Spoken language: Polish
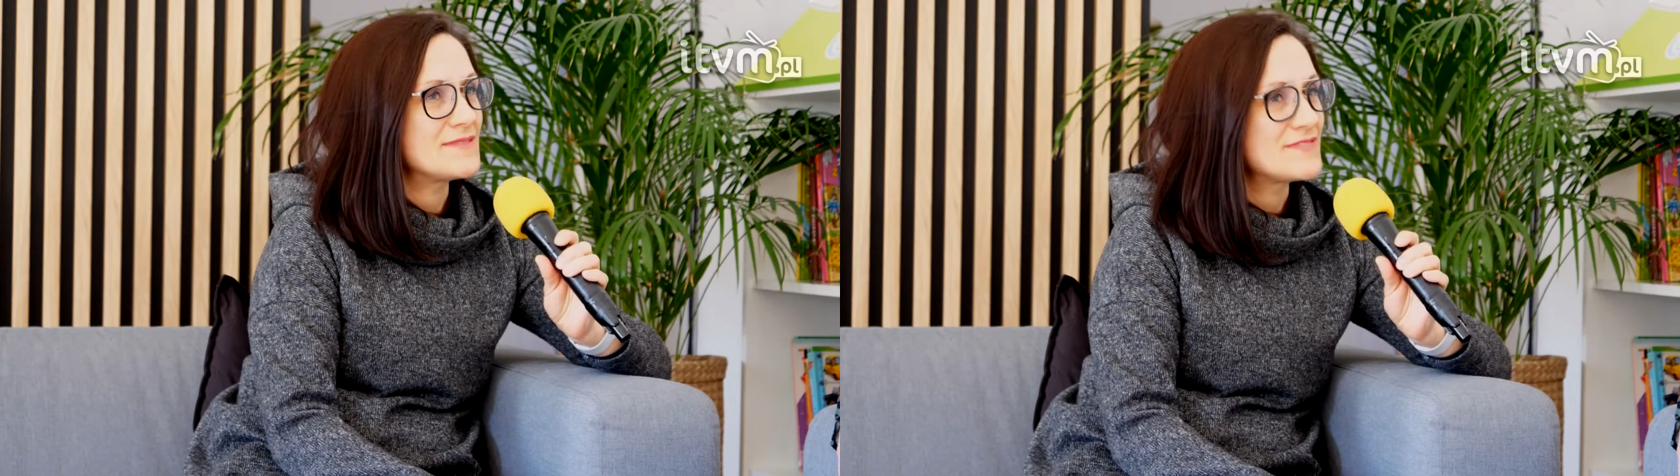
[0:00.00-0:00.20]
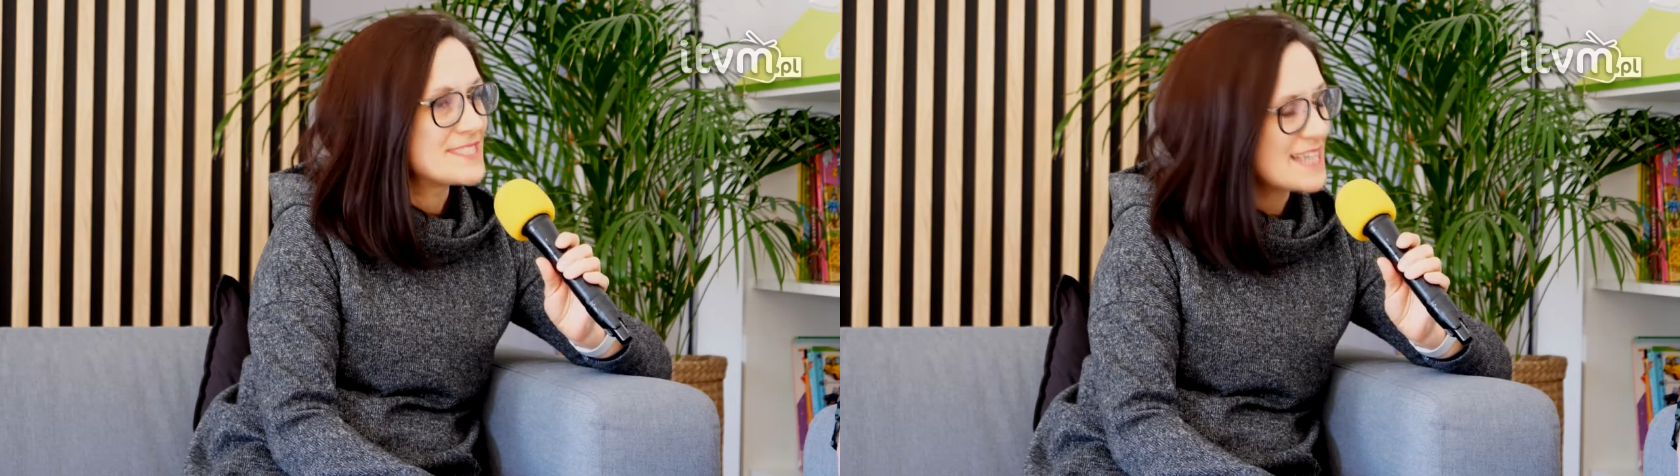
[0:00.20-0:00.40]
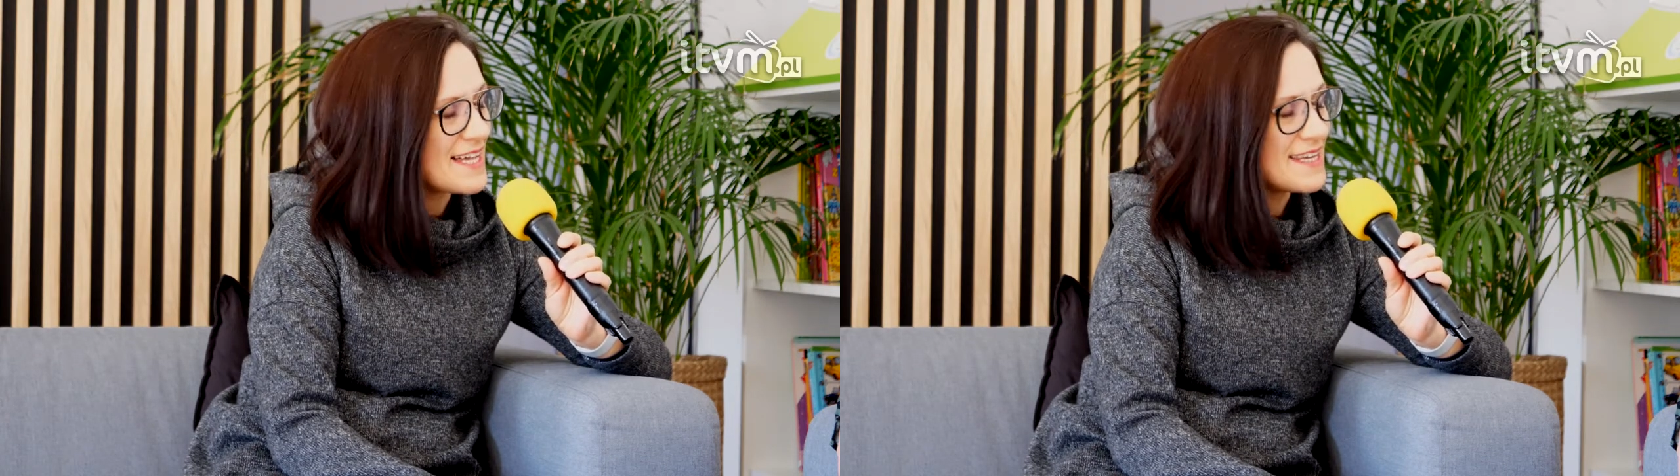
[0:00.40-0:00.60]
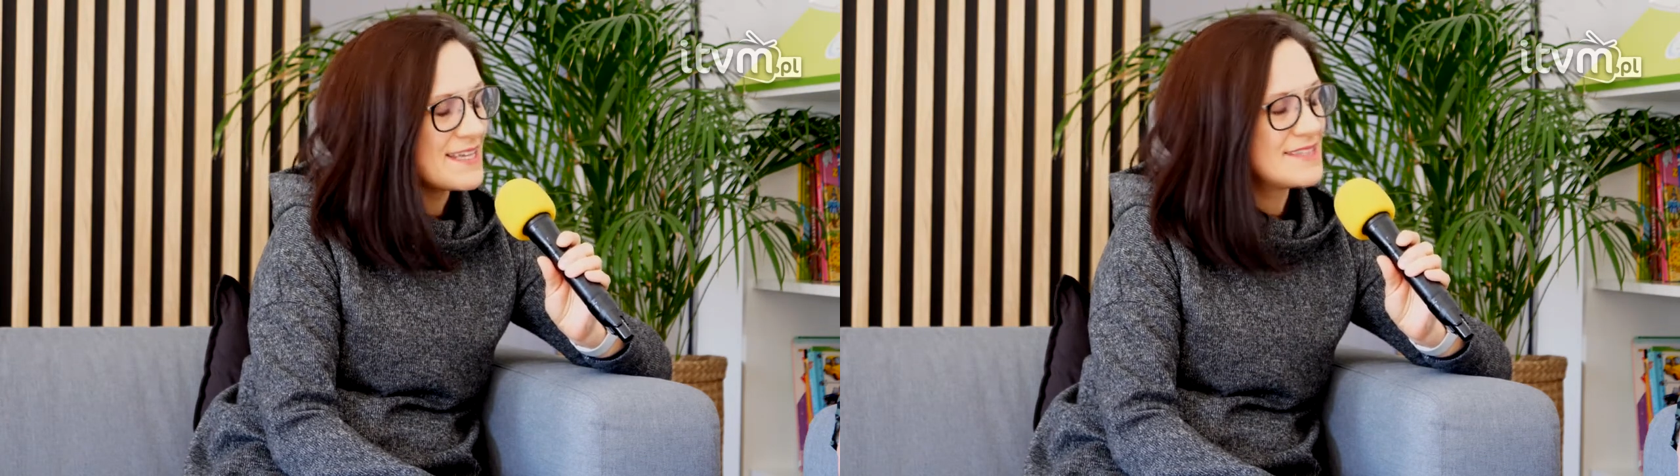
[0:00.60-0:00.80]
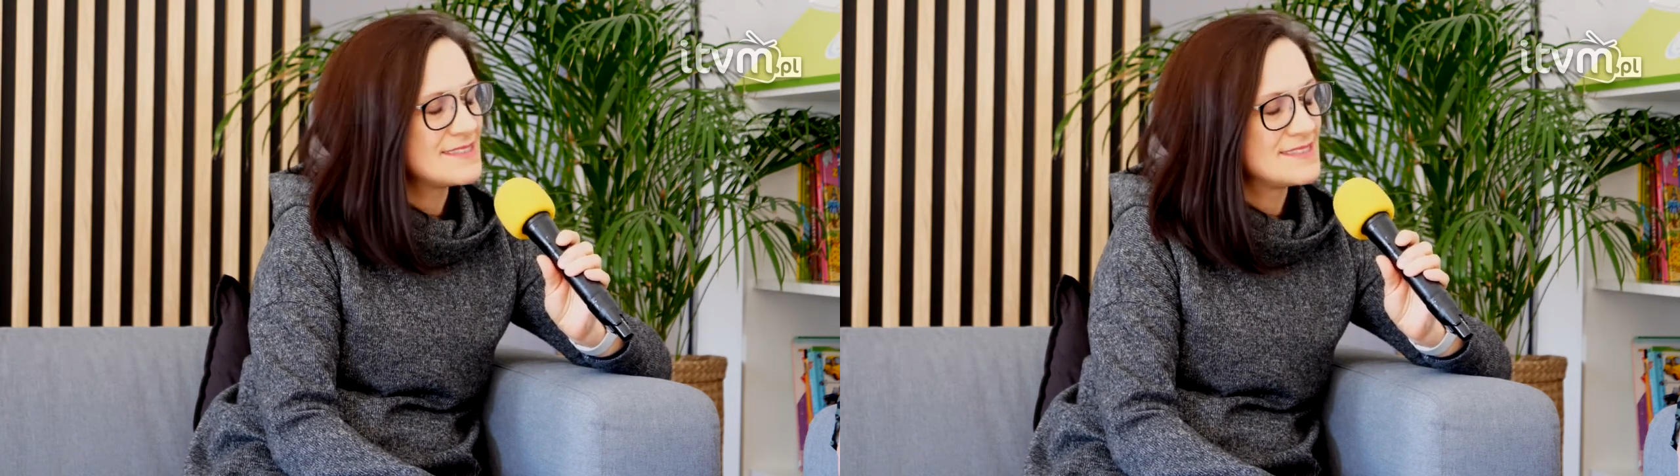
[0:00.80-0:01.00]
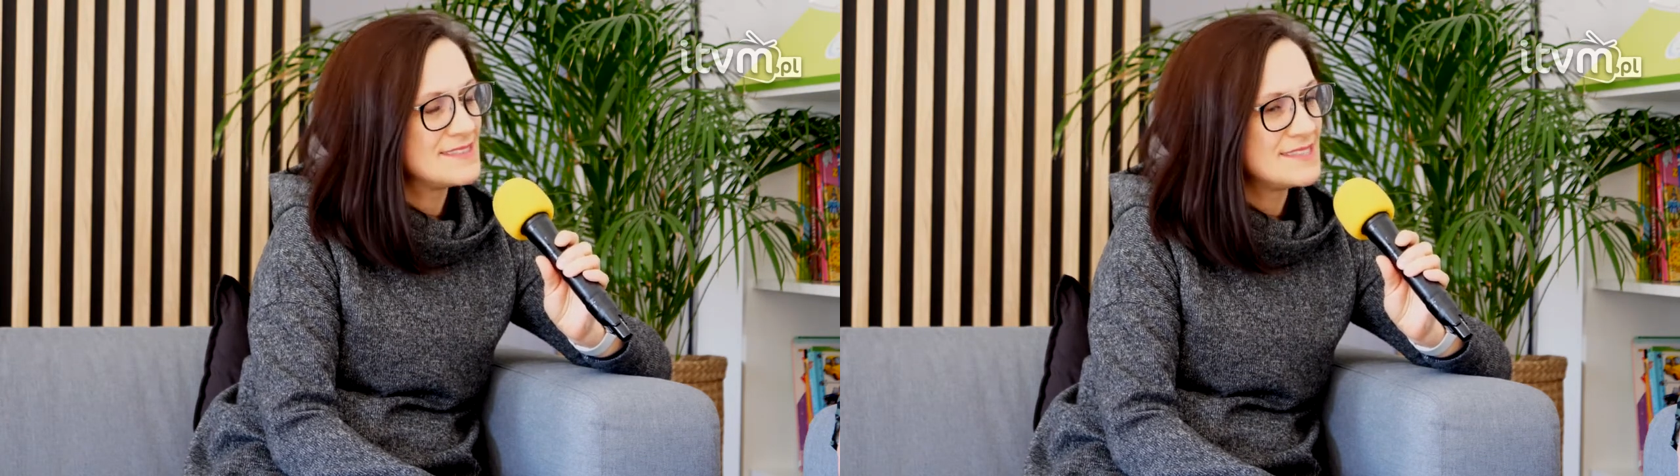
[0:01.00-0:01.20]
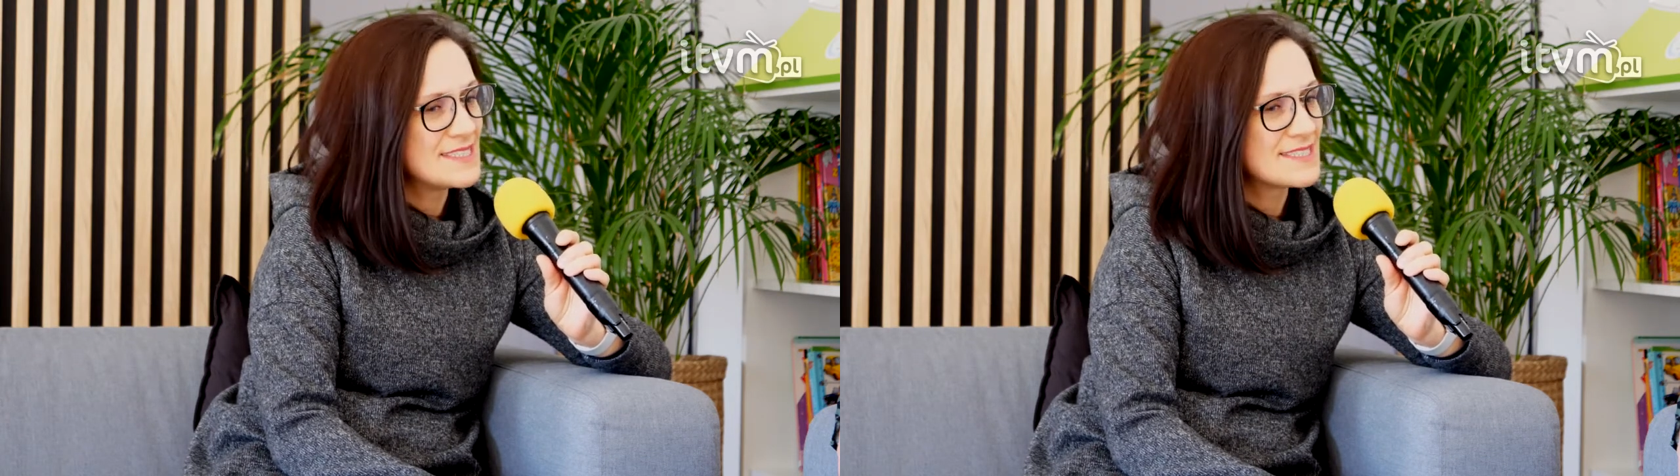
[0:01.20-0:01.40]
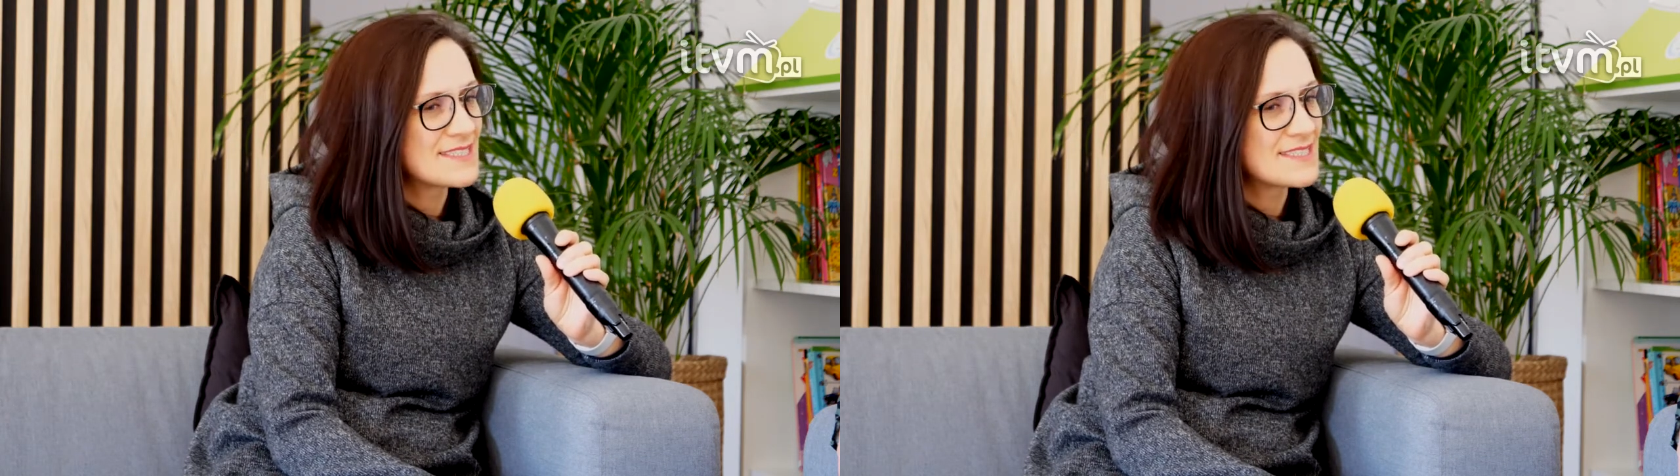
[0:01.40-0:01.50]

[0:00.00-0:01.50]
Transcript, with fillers: wcale nie